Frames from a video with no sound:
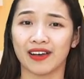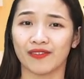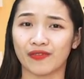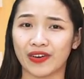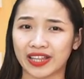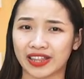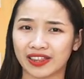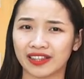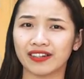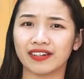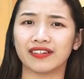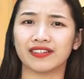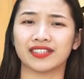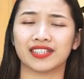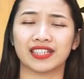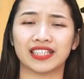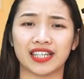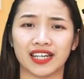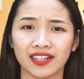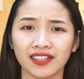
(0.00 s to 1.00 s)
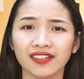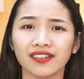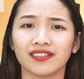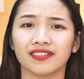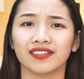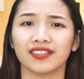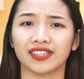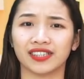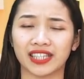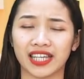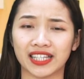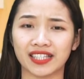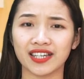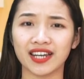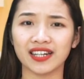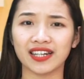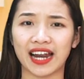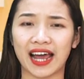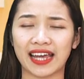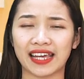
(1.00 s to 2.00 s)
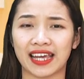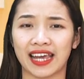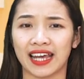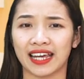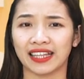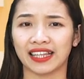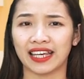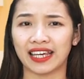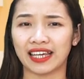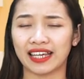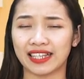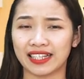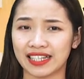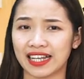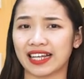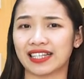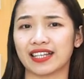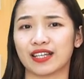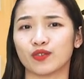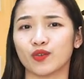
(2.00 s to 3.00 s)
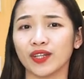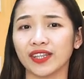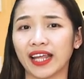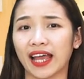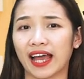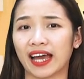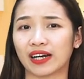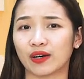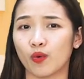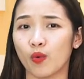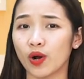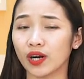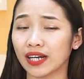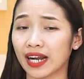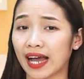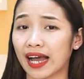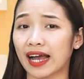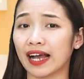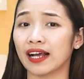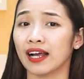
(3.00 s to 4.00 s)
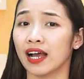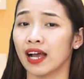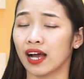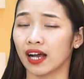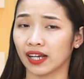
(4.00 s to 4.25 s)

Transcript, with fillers: Và từ chính từ những tính chất này thì nhà sản xuất tại Hàn Quốc đã